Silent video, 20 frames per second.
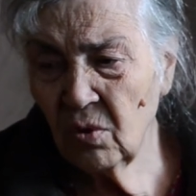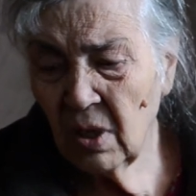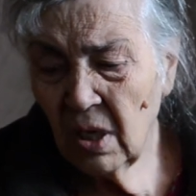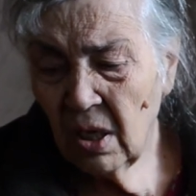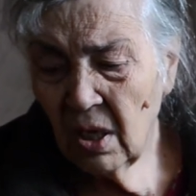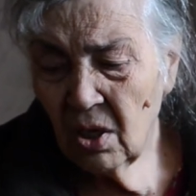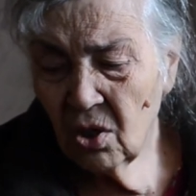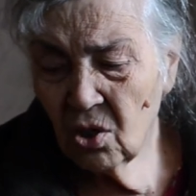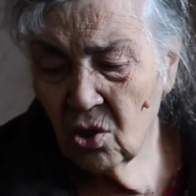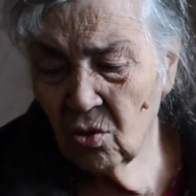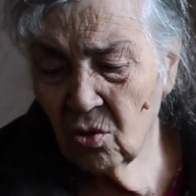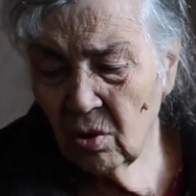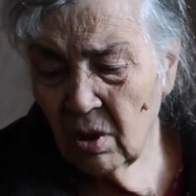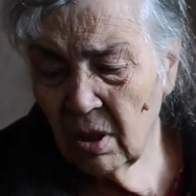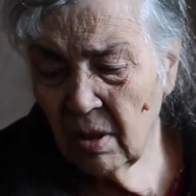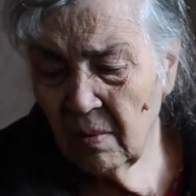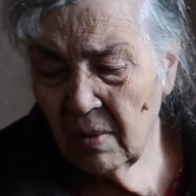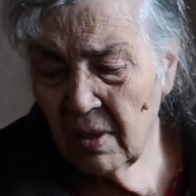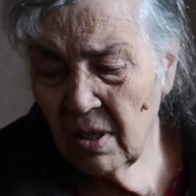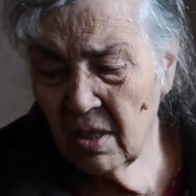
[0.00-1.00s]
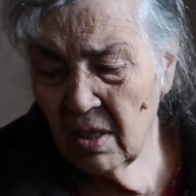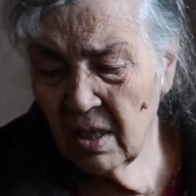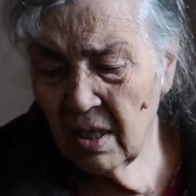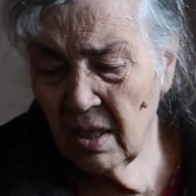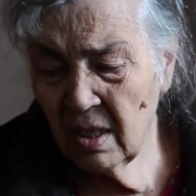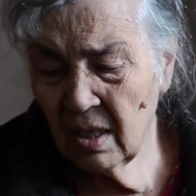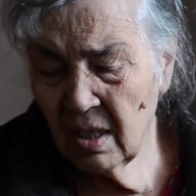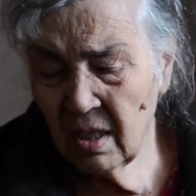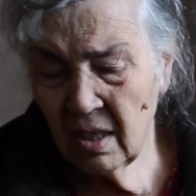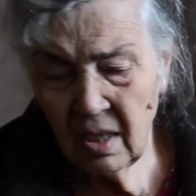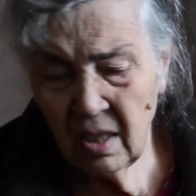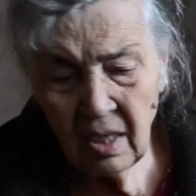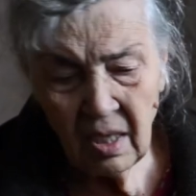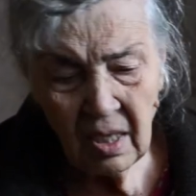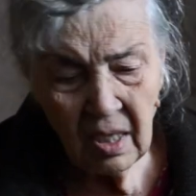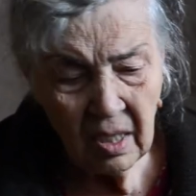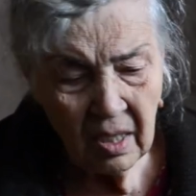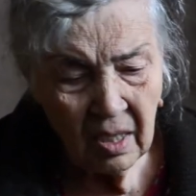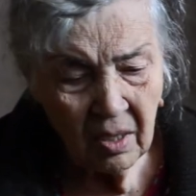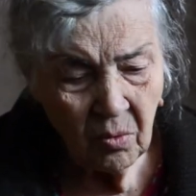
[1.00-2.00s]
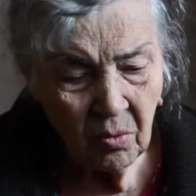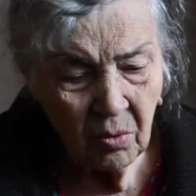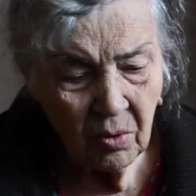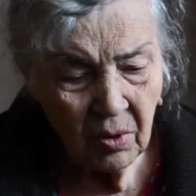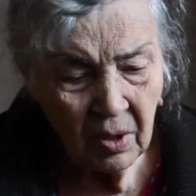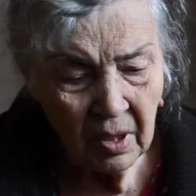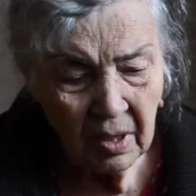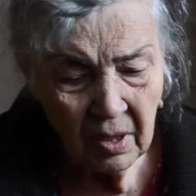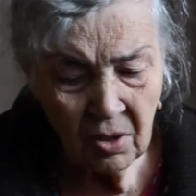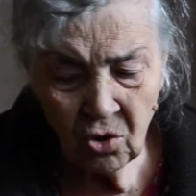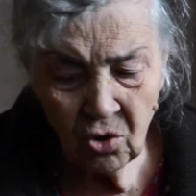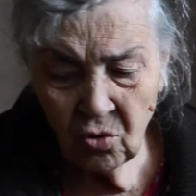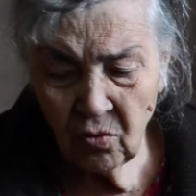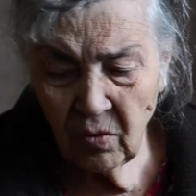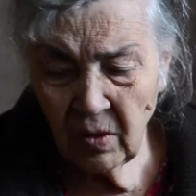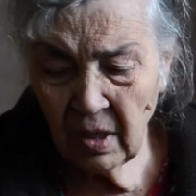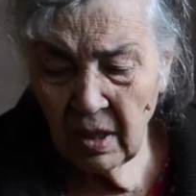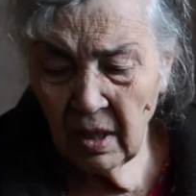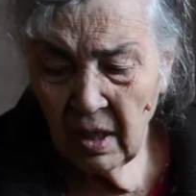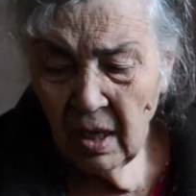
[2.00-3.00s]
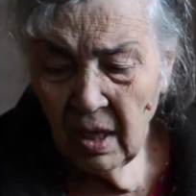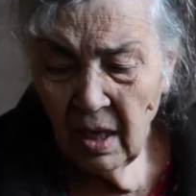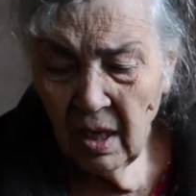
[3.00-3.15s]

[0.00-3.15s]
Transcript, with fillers: Вот что-то там, я не знаю, на ноге какой этот чувак,